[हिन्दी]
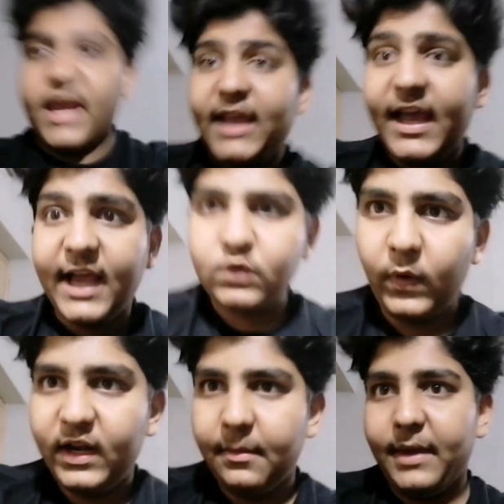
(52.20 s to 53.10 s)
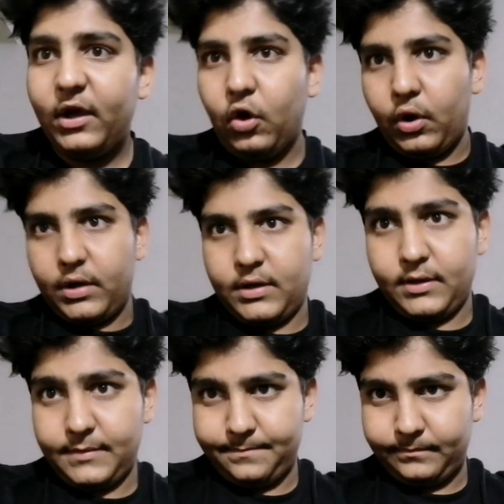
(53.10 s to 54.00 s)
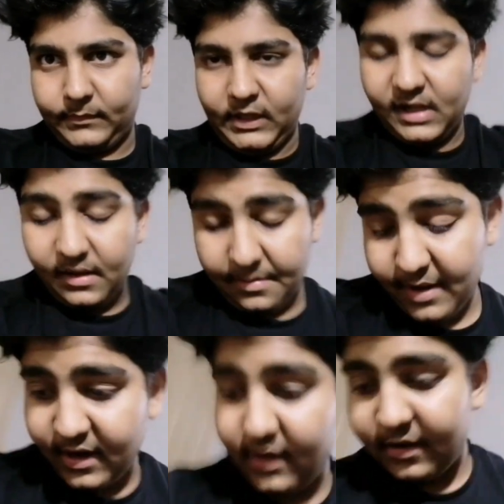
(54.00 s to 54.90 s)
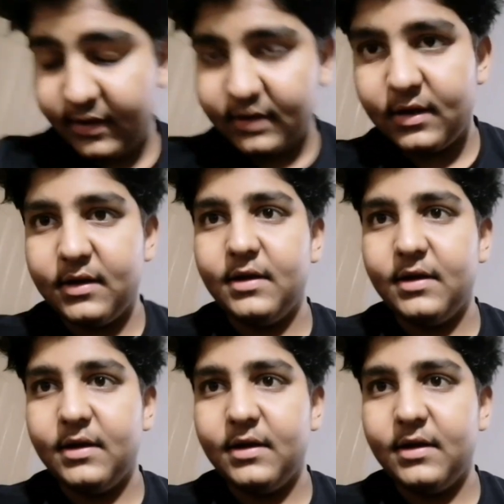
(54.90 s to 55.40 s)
है गाइस वेलकम बैक और मैंने एक